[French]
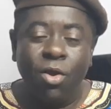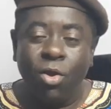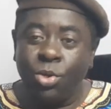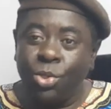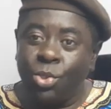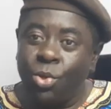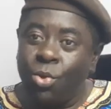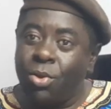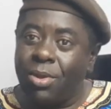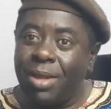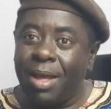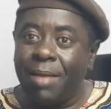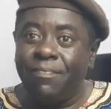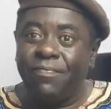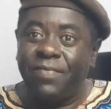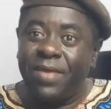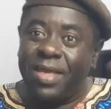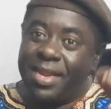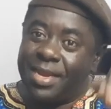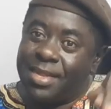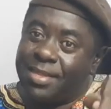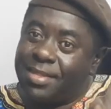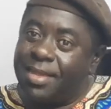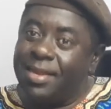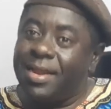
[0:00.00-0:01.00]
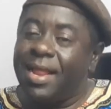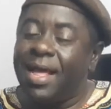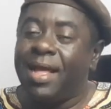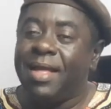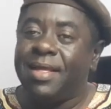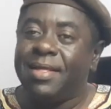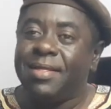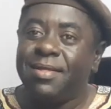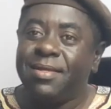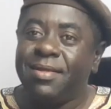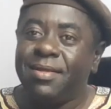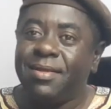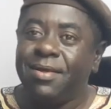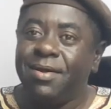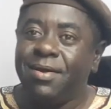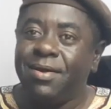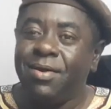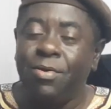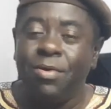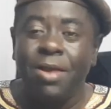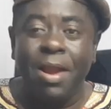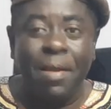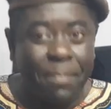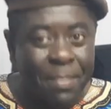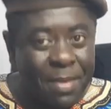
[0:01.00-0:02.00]
Contre le Cap il était là.
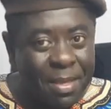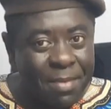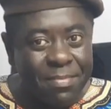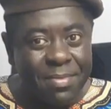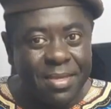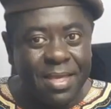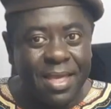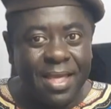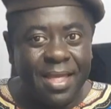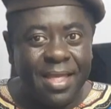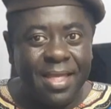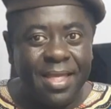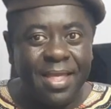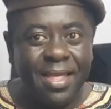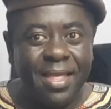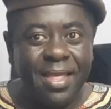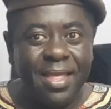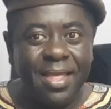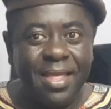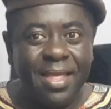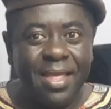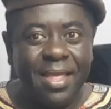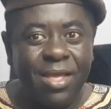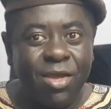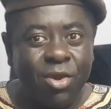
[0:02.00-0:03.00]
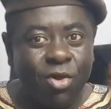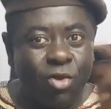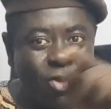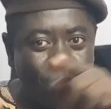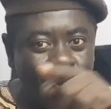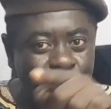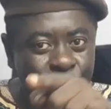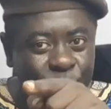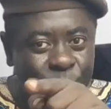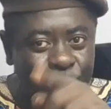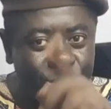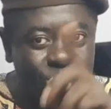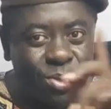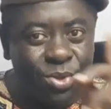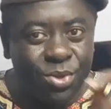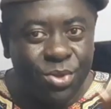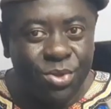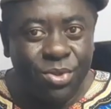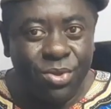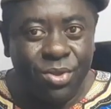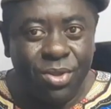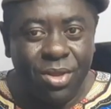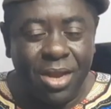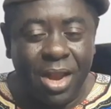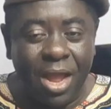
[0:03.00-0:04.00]
On l'a permis. Hein. Contre
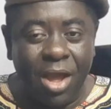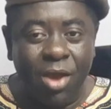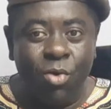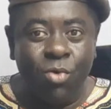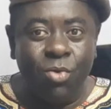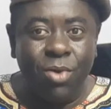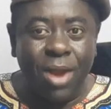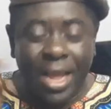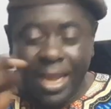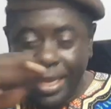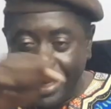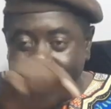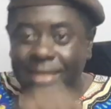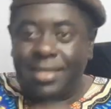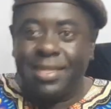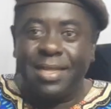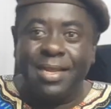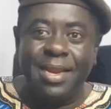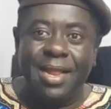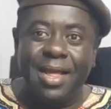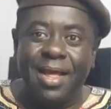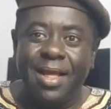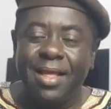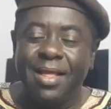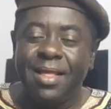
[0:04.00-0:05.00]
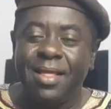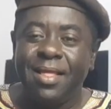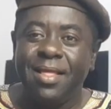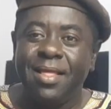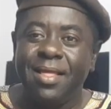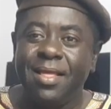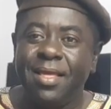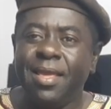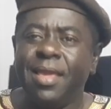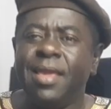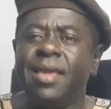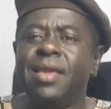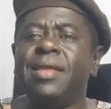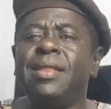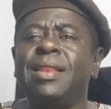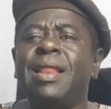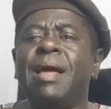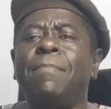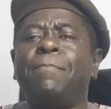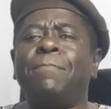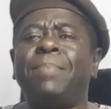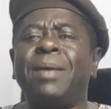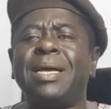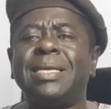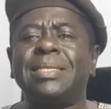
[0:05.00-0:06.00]
euh, l'Angola, il était là. Et il
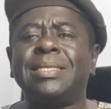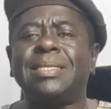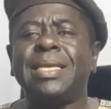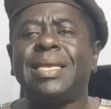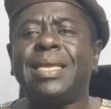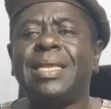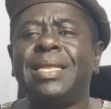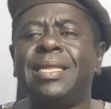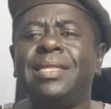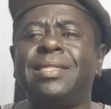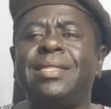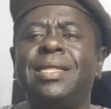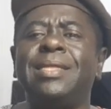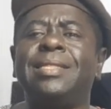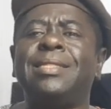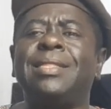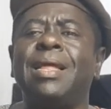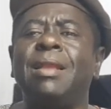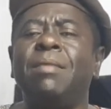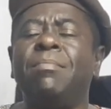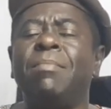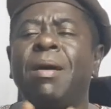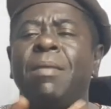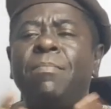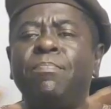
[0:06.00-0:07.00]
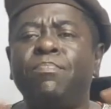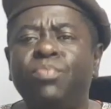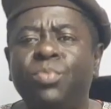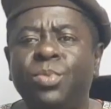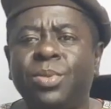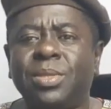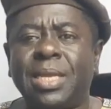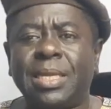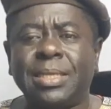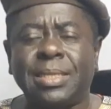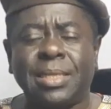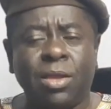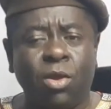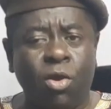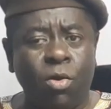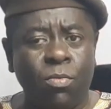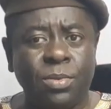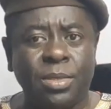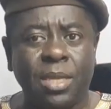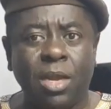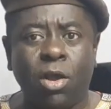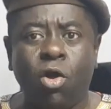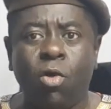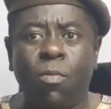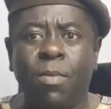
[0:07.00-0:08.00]
a pensé qu'il était tellement puissant, c'est
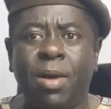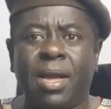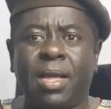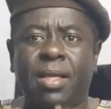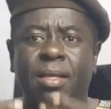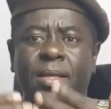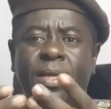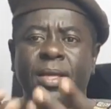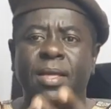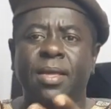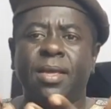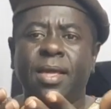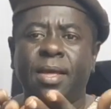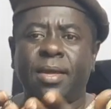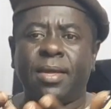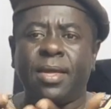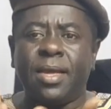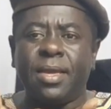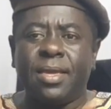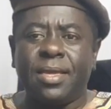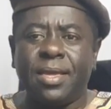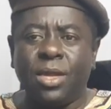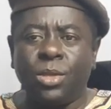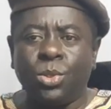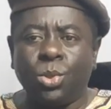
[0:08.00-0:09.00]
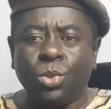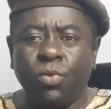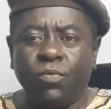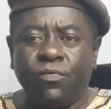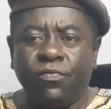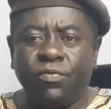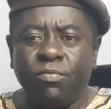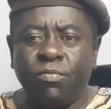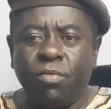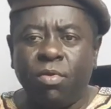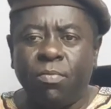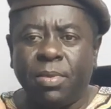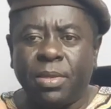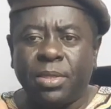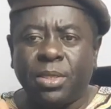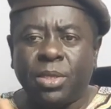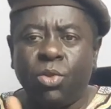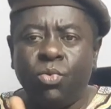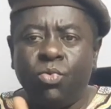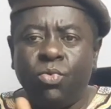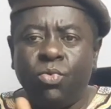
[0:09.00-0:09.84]
comme ça. Comment quelqu'un qui a joué au football, parce